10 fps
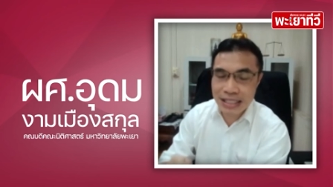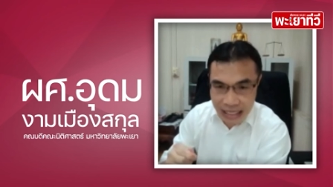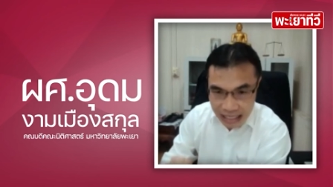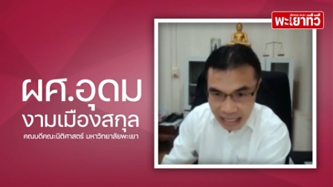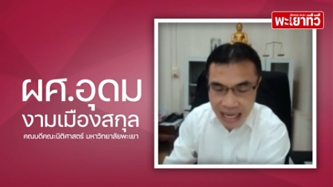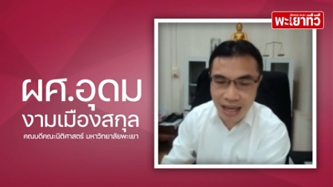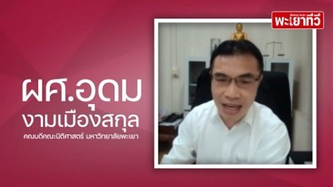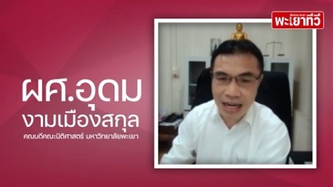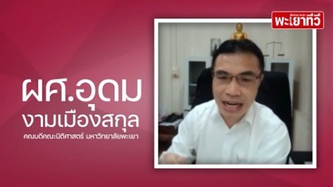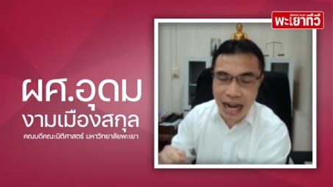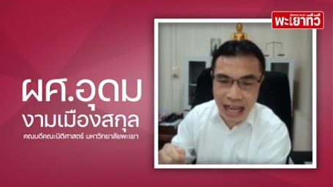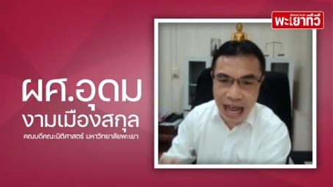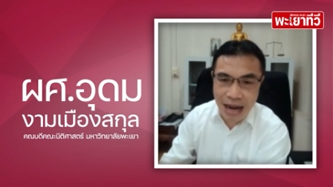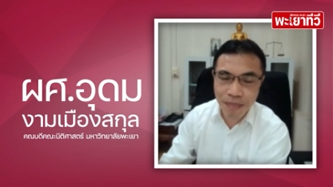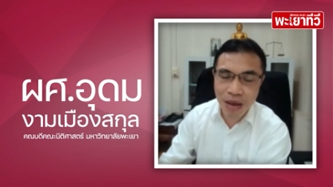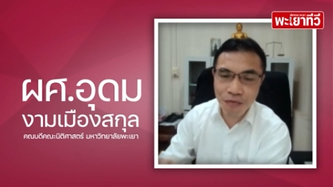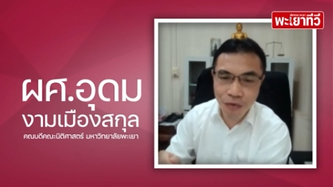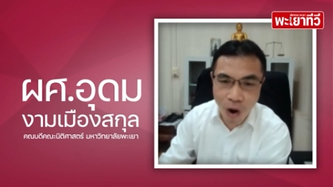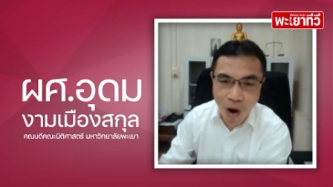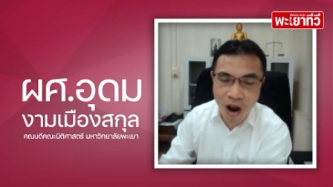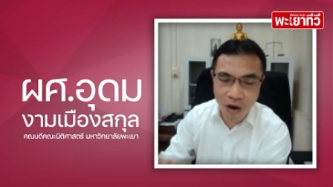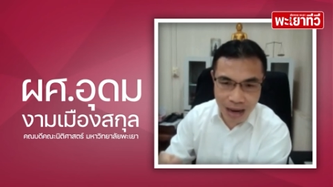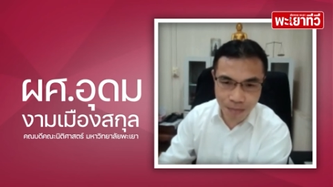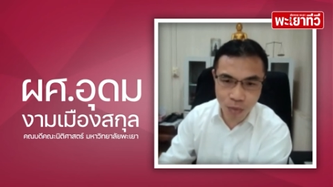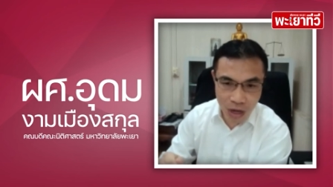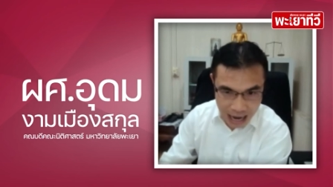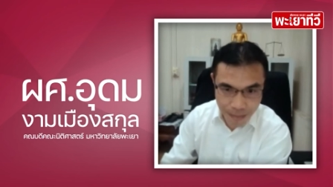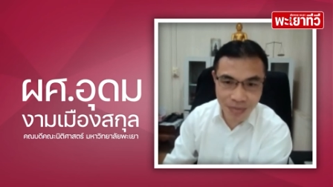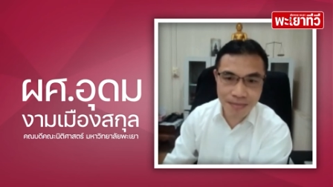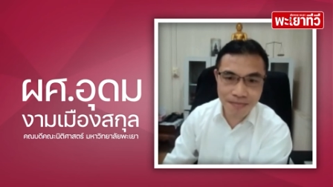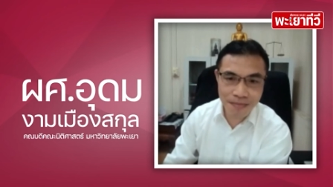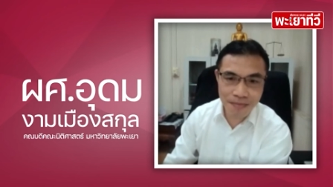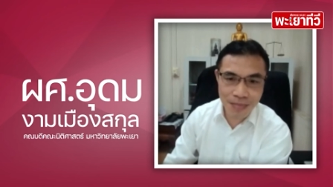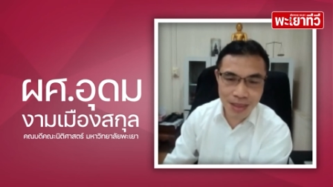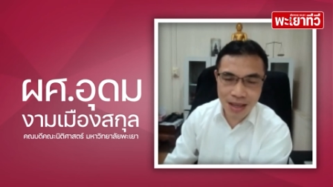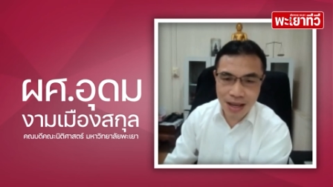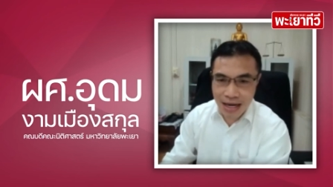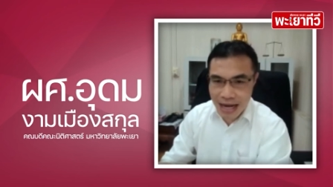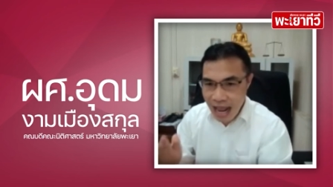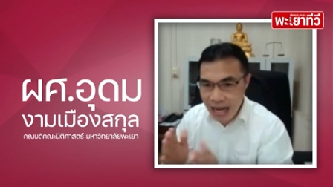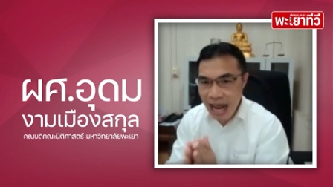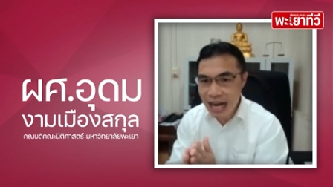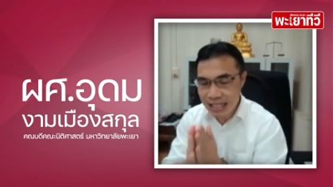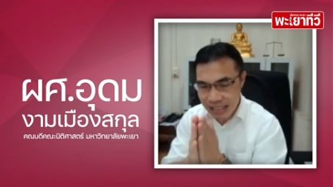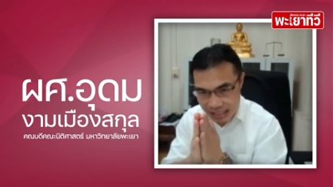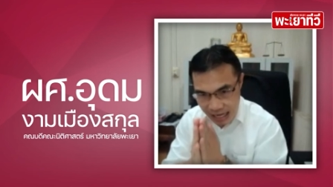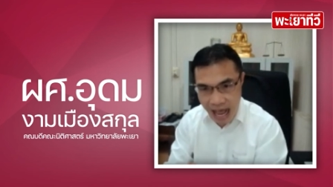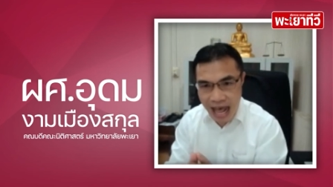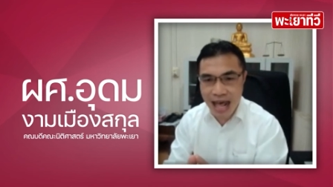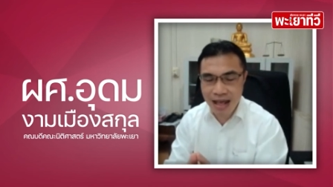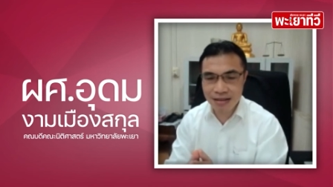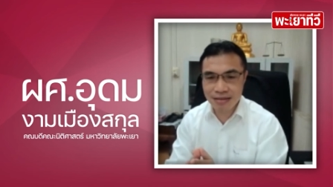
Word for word: สิทธิในการไปฟ้องออกกับคนค้ำครับถ้าท่านช้า